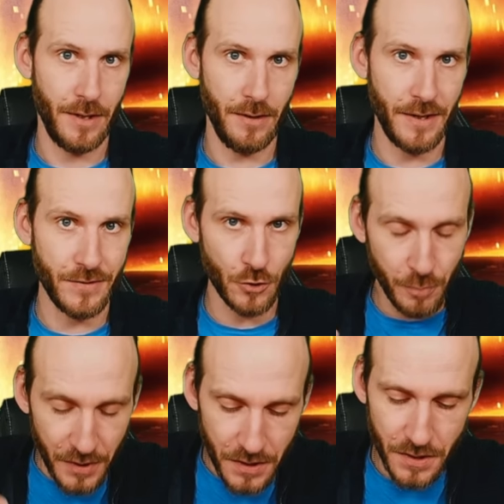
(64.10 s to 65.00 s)
Ja, also
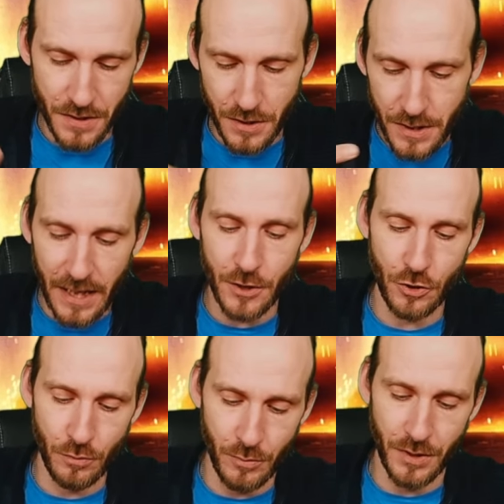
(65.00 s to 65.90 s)
sprich, es ist alles
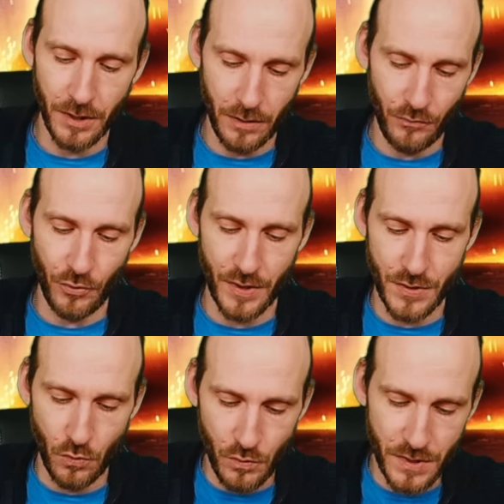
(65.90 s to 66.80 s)
schon mit drin für
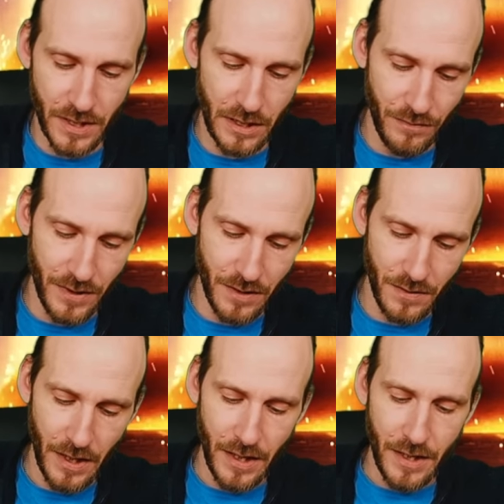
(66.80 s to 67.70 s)
das
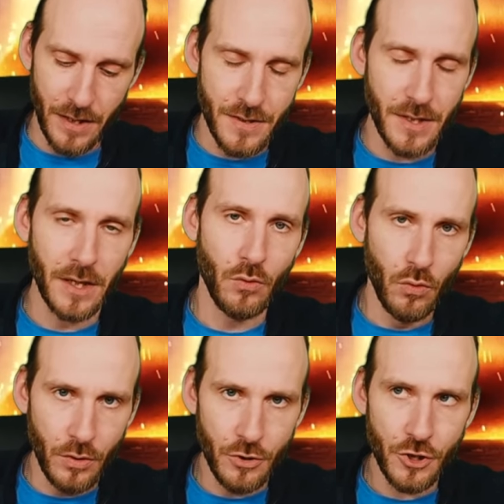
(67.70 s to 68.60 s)
Osterevent. Ist ja
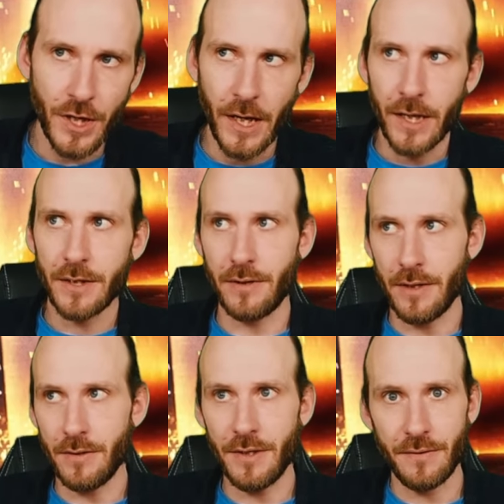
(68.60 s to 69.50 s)
logisch,
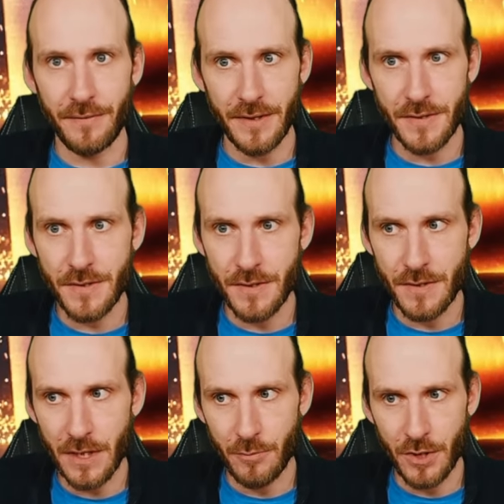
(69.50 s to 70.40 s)
denn die Events
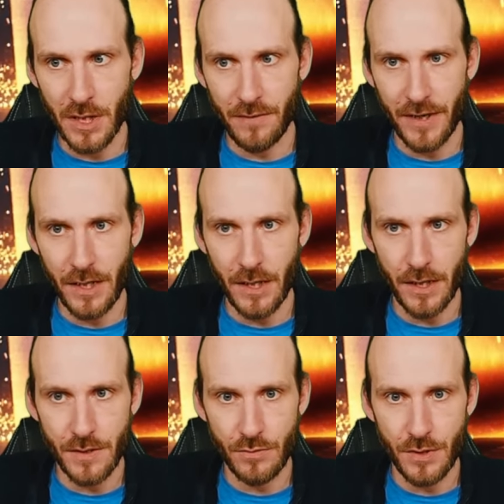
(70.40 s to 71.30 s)
sind ja mittlerweile,
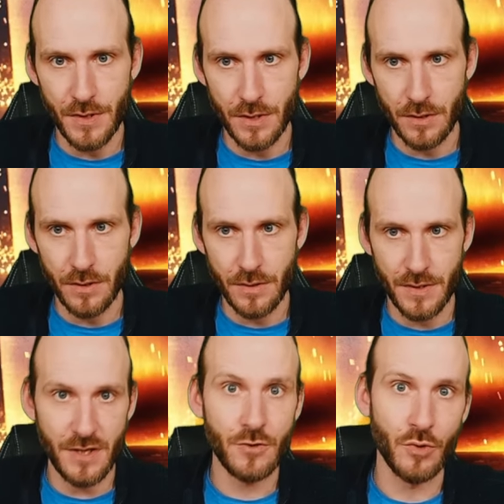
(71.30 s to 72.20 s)
also diese
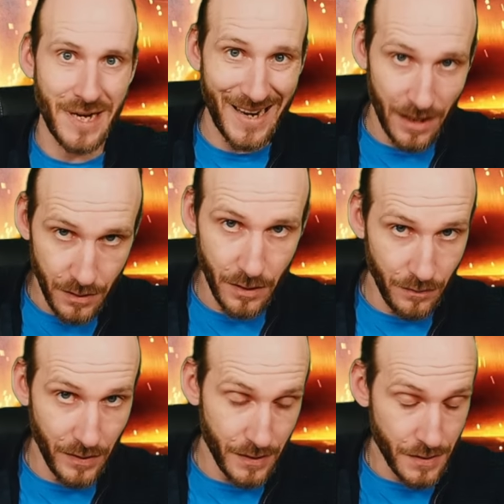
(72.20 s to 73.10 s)
saisonalen
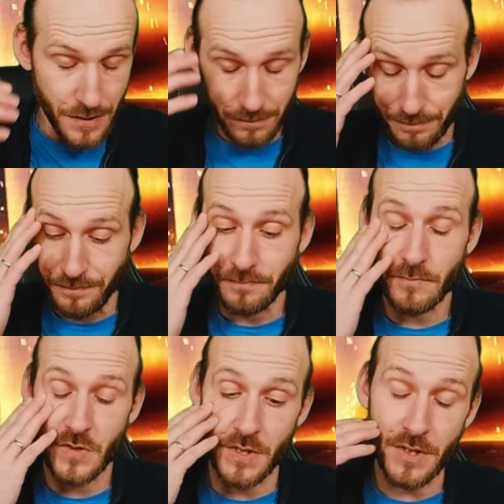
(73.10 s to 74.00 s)
Events,
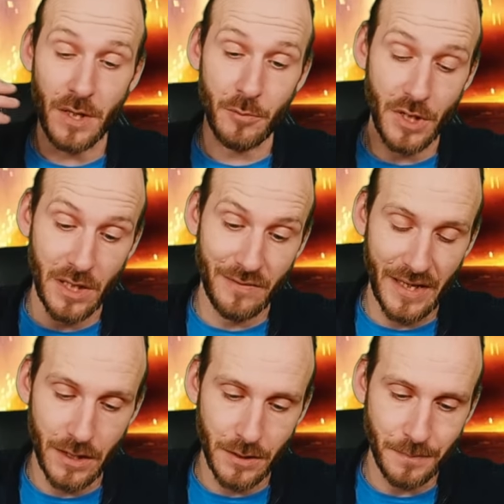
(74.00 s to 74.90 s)
sind ja
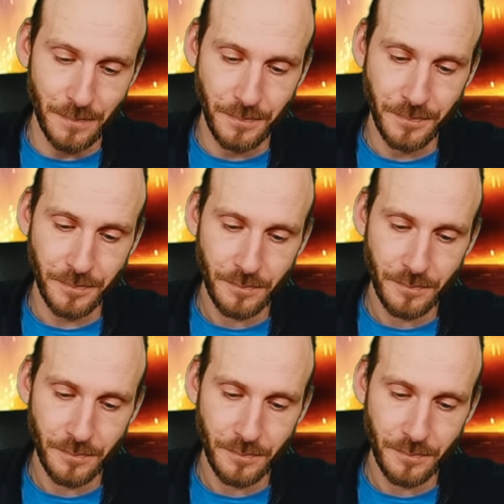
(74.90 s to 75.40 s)
mittlerweile